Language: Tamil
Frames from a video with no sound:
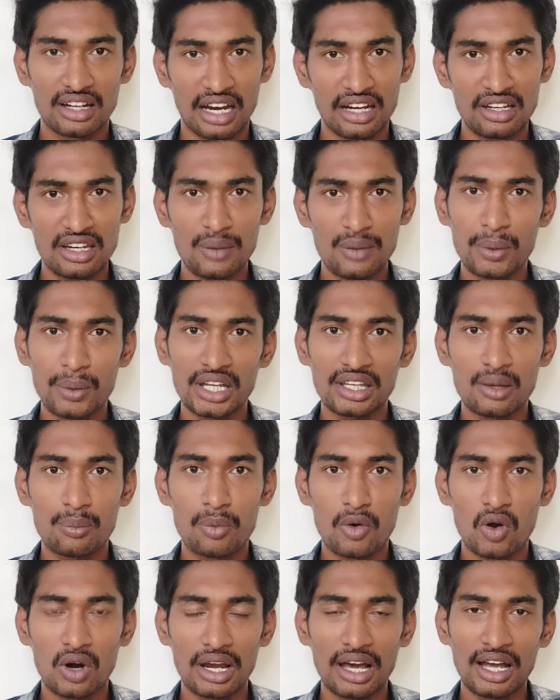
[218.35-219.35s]
கண்டிப்பாக
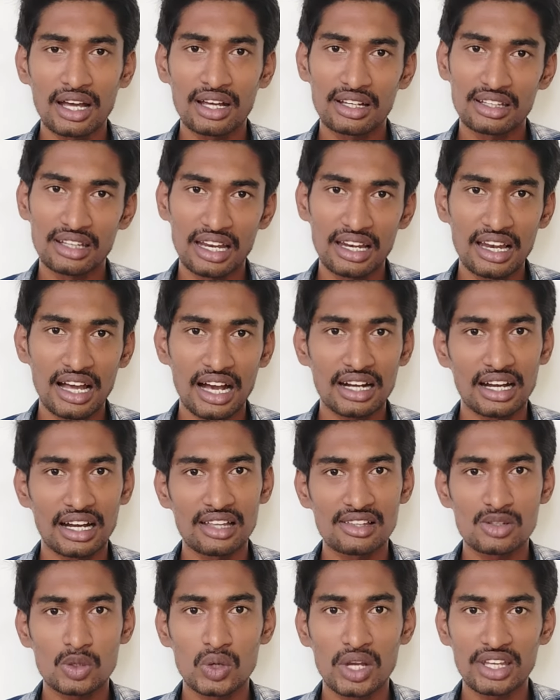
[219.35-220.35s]
நீங்கள் போகலாம் எல்லா
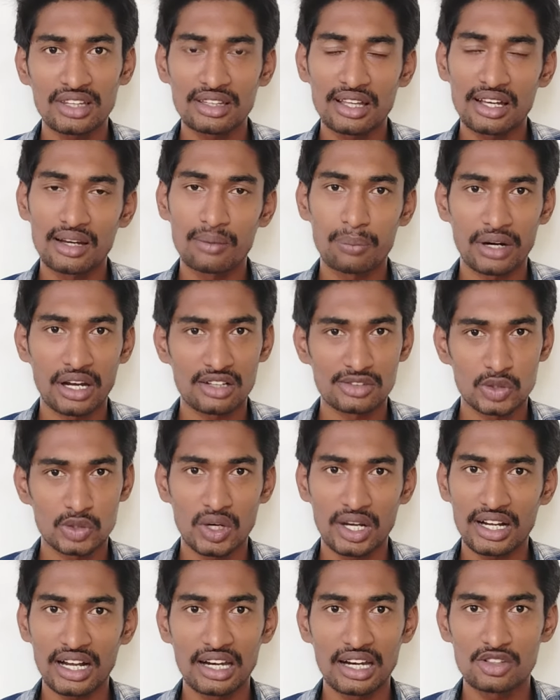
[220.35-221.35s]
காலேஜுக்குள்ளேயும் இந்த இப்போ நான்
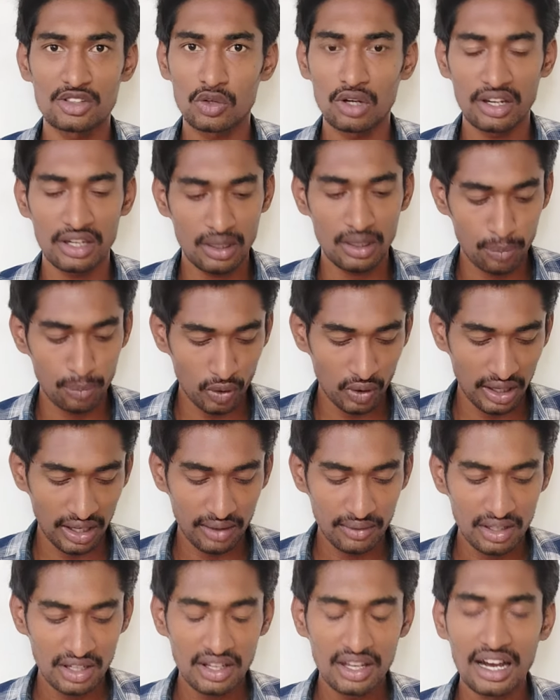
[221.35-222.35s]
சொன்ன காலேஜுக்குள்ளே நீங்கள்
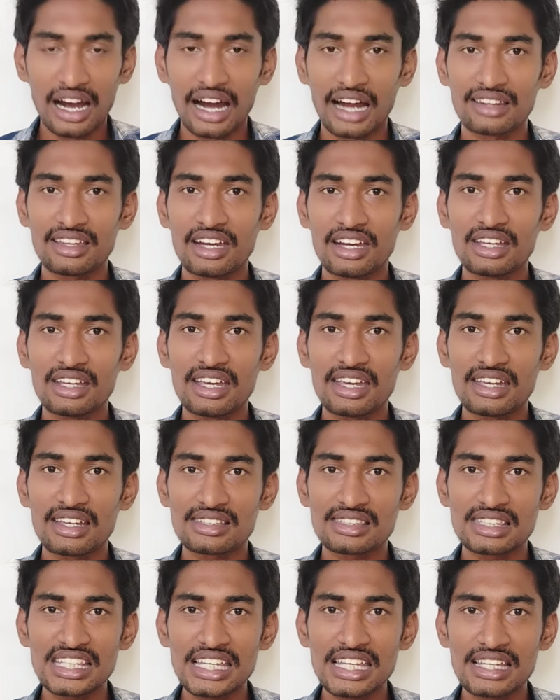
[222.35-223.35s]
போகலாம் அதே நீங்கள்
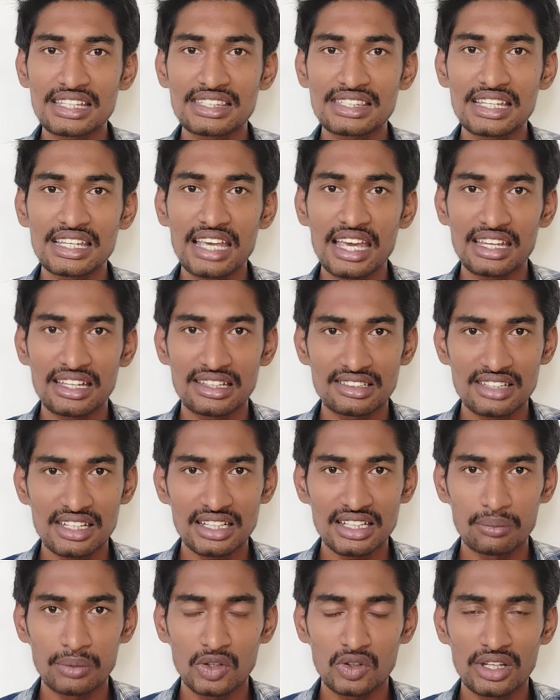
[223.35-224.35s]
எஸ்சி எஸ்சிஏ எஸ்டி
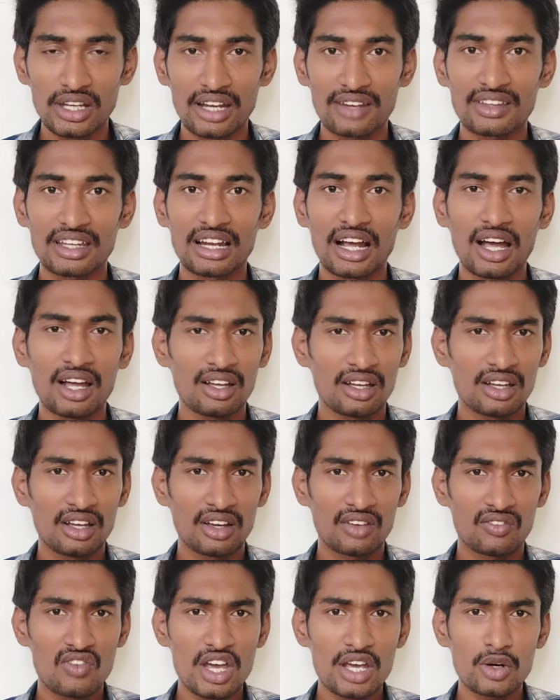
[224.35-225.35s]
கம்யூனிட்டியாக இருந்தீங்கன்னா
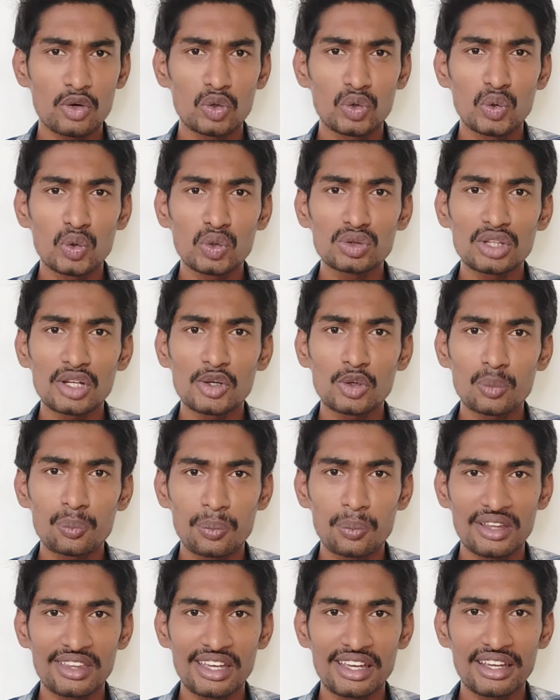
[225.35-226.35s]
வெறும் நூற்றி
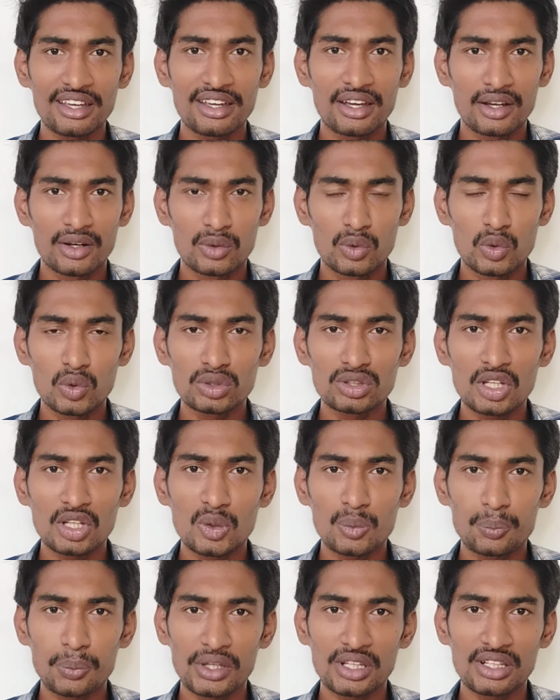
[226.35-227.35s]
முப்பது நூற்றி
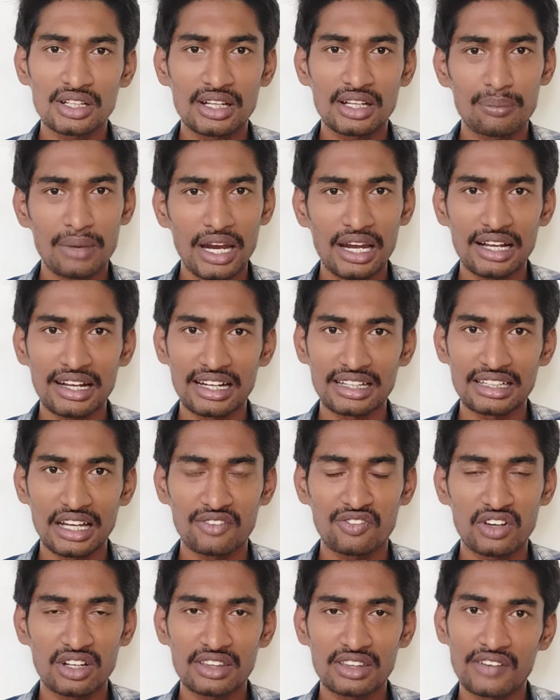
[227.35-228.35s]
முப்பதுக்கு மேலே கட்
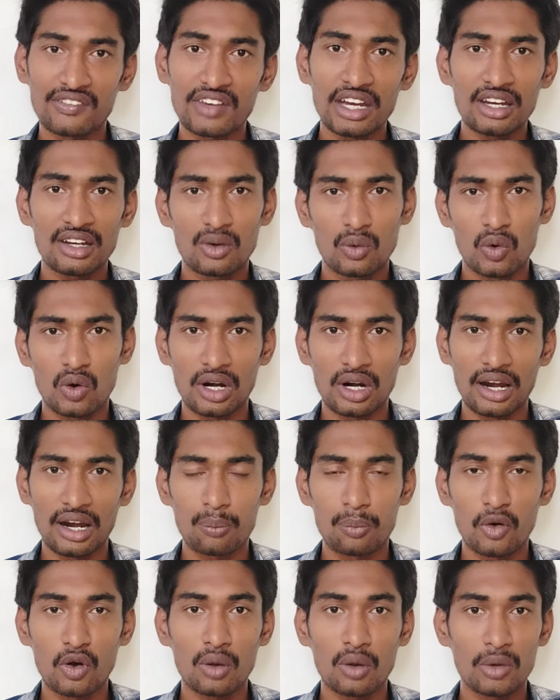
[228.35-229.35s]
ஆஃப் இருந்தாவே
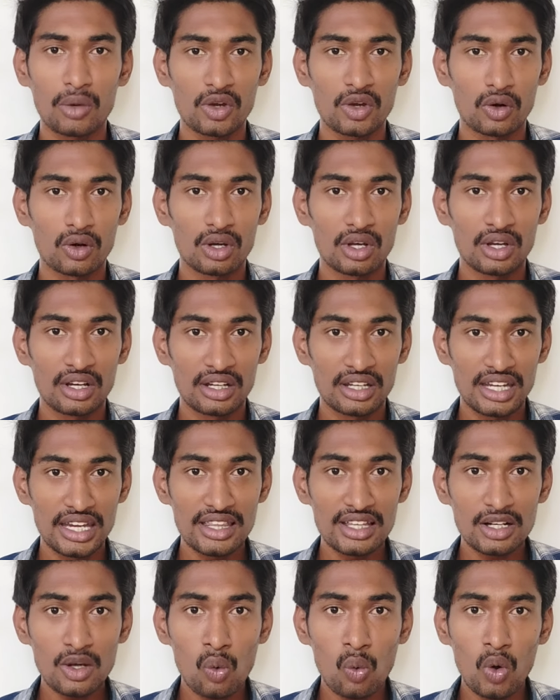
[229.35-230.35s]
உங்களால் போக முடியும்
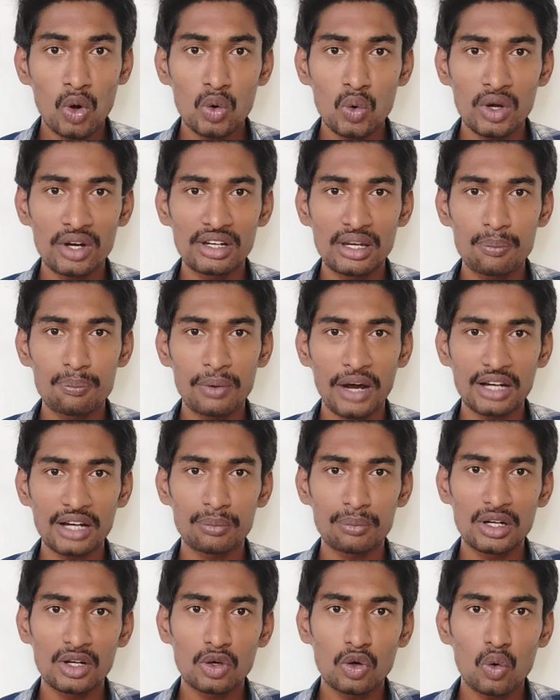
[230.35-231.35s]
இதுக்கு ஒரு ஒரு
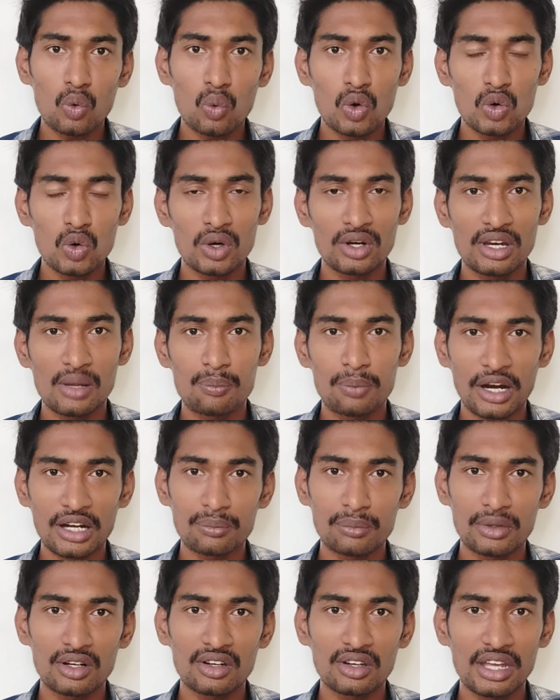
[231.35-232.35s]
டிபார்ட்மெண்ட்டுக்கும் ஒரு ஒரு
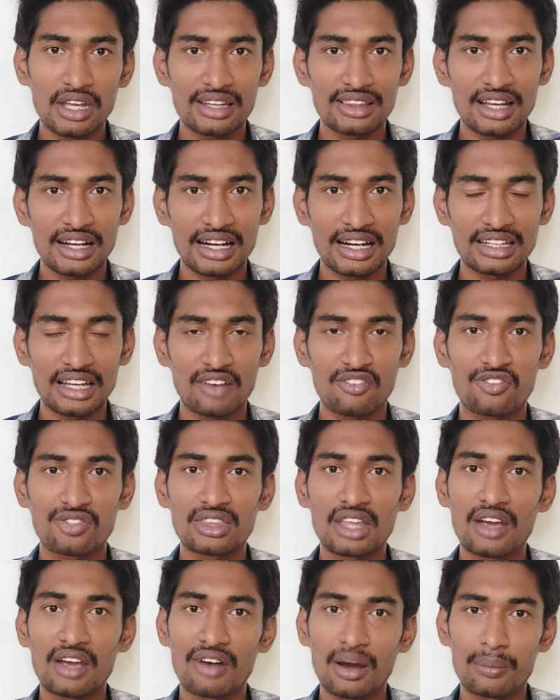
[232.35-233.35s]
டிபார்ட்மெண்ட்டுக்கும் எந்த கட் ஆஃப்
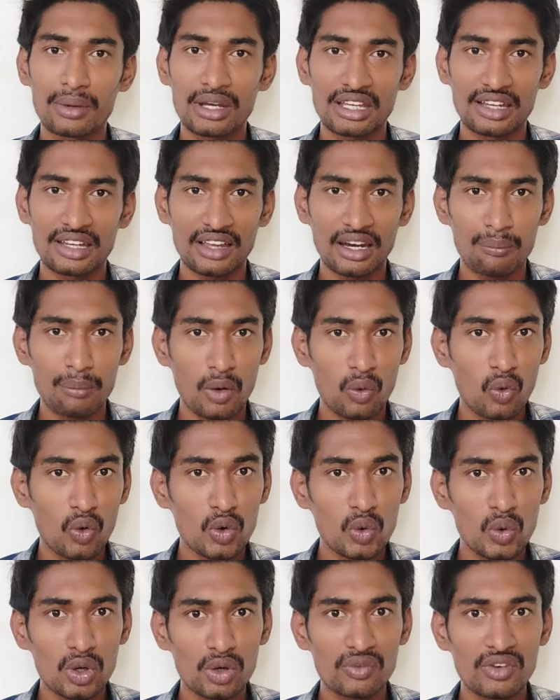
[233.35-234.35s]
தேவை அப்படிங்கிறத நம்ம
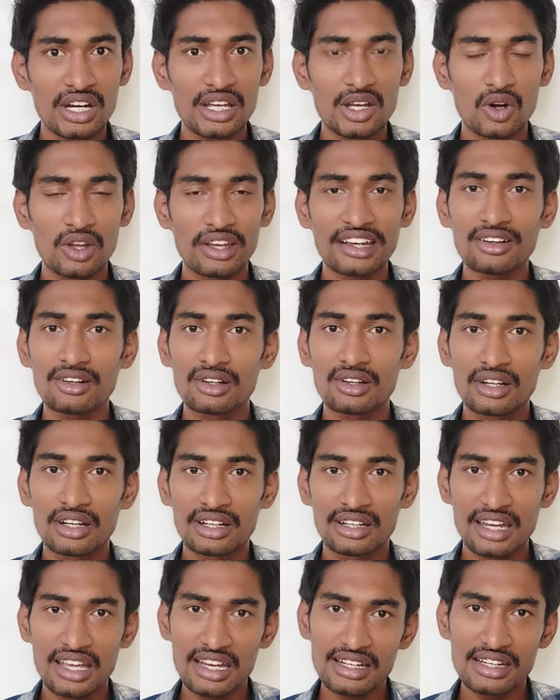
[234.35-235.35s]
ஒரு ஒரு வீடியோலையும்
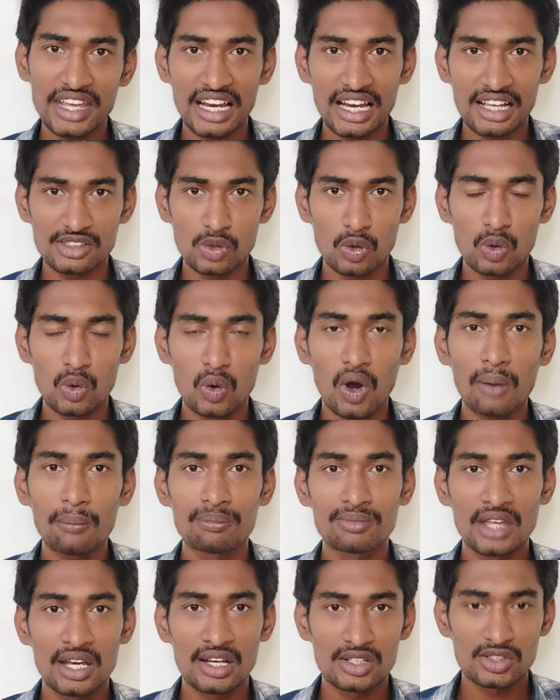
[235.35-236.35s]
டீட்டெயிலாக சொல்லுவோம்
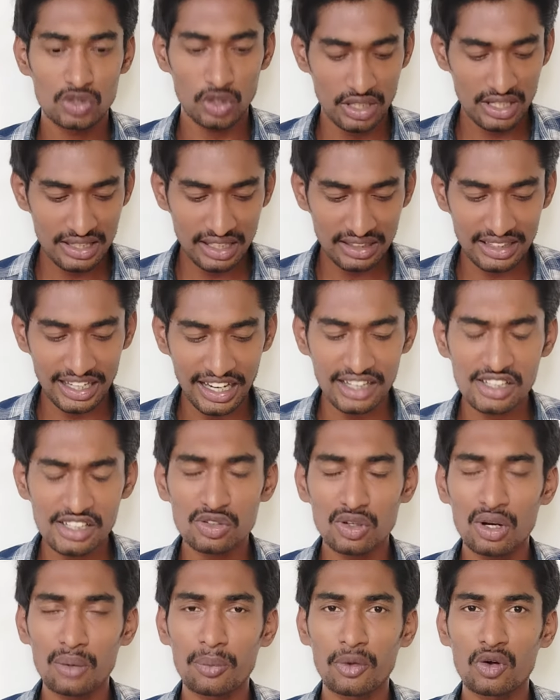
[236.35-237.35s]
ஸோ இதை தாண்டி
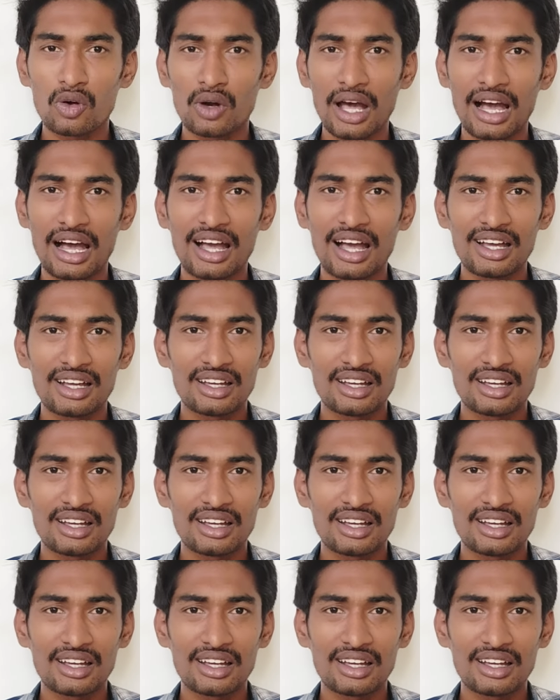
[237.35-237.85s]
சொல்ல போனோம்னா